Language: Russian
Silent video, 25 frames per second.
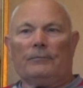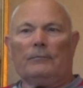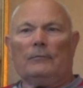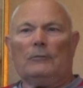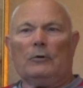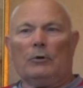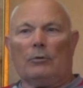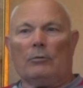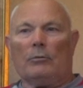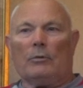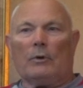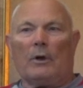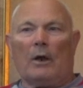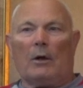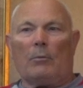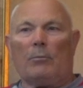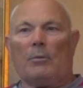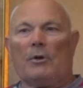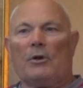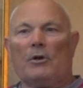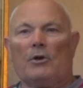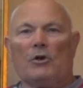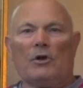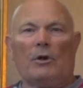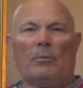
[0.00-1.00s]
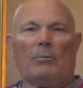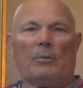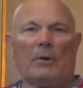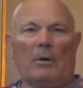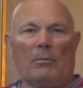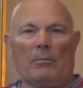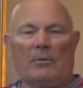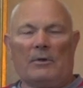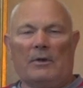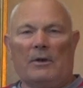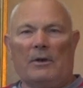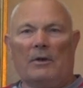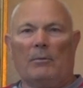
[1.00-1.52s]
ну, как бы, чем
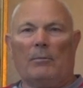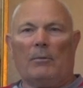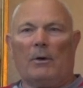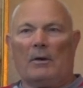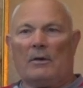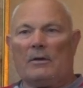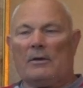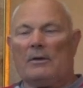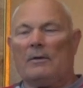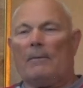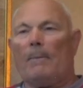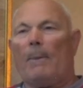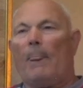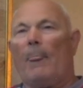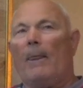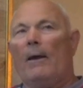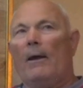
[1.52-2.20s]
там заниматься.